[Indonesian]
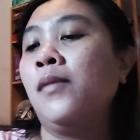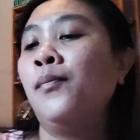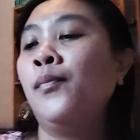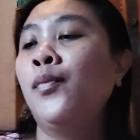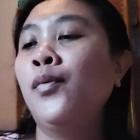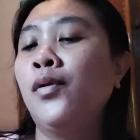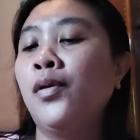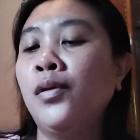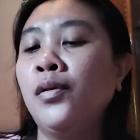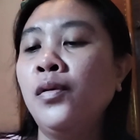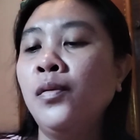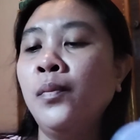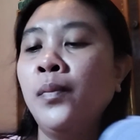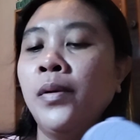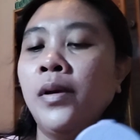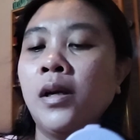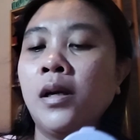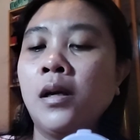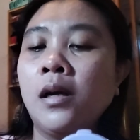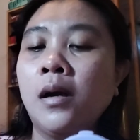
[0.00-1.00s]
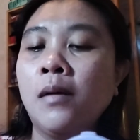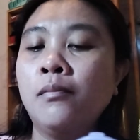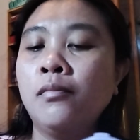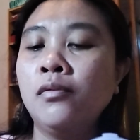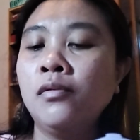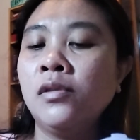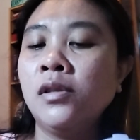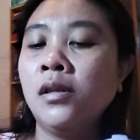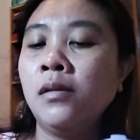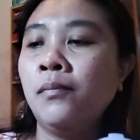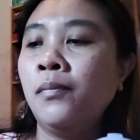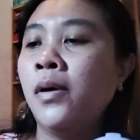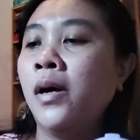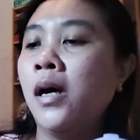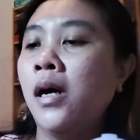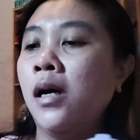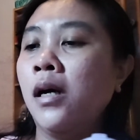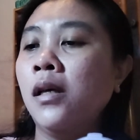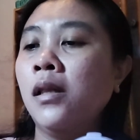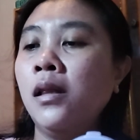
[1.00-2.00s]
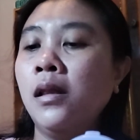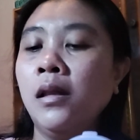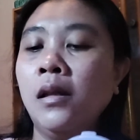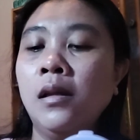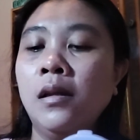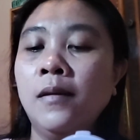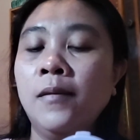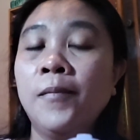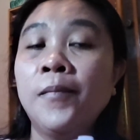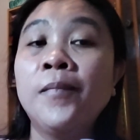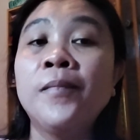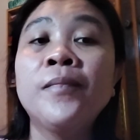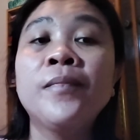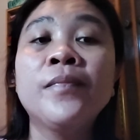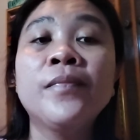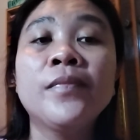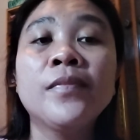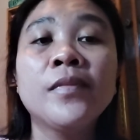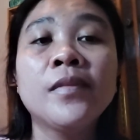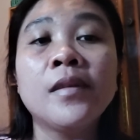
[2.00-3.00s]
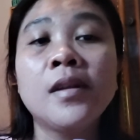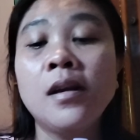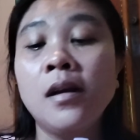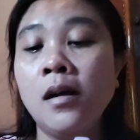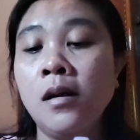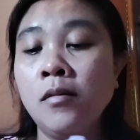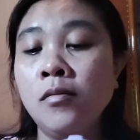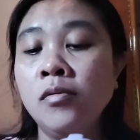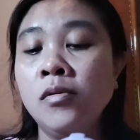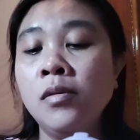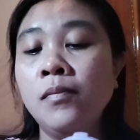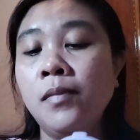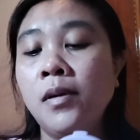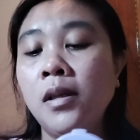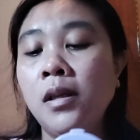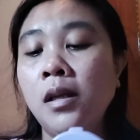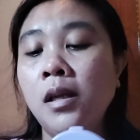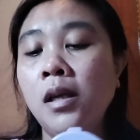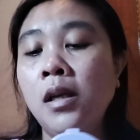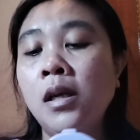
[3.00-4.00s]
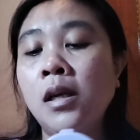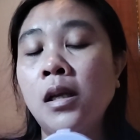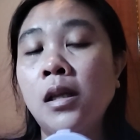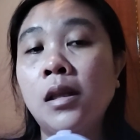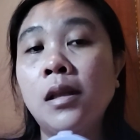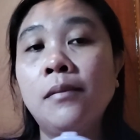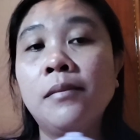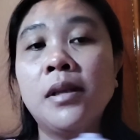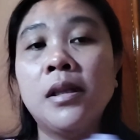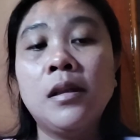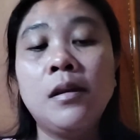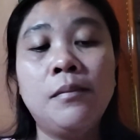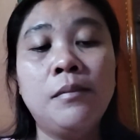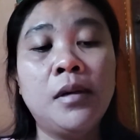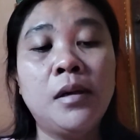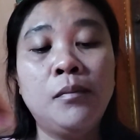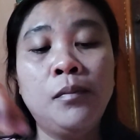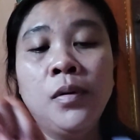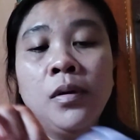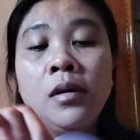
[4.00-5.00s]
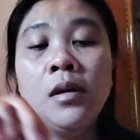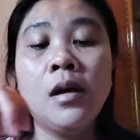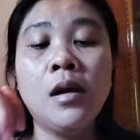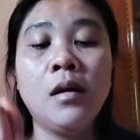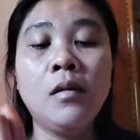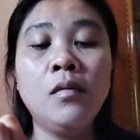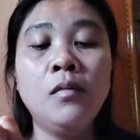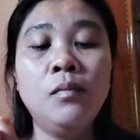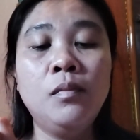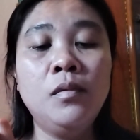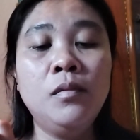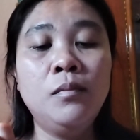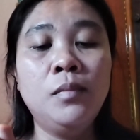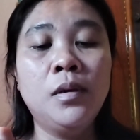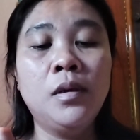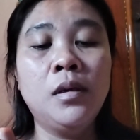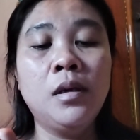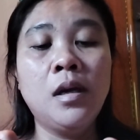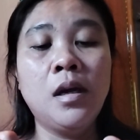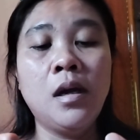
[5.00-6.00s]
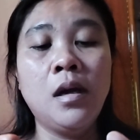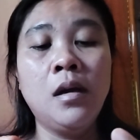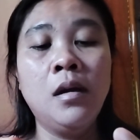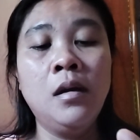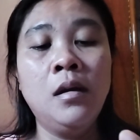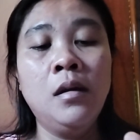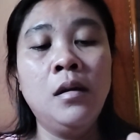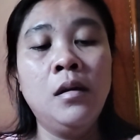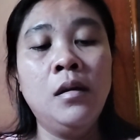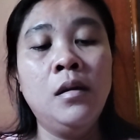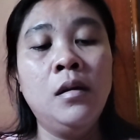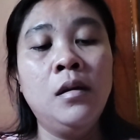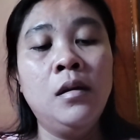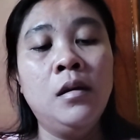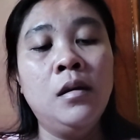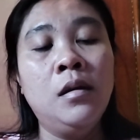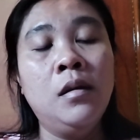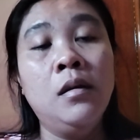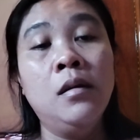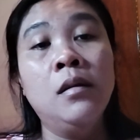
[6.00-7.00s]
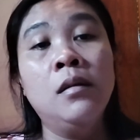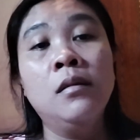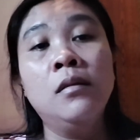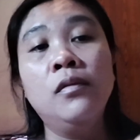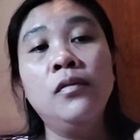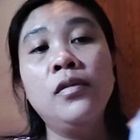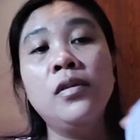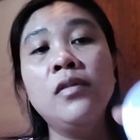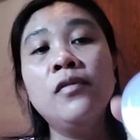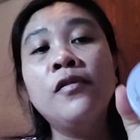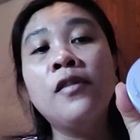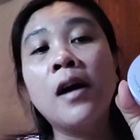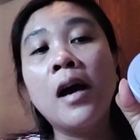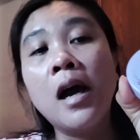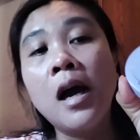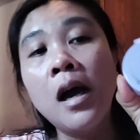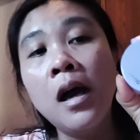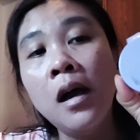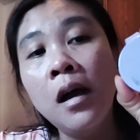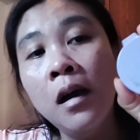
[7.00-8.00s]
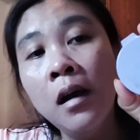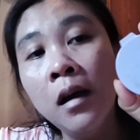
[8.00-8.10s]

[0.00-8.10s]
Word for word: libur itu biar nggak pucat banget aku seperti ini teman-teman bedakku pun bedak Viva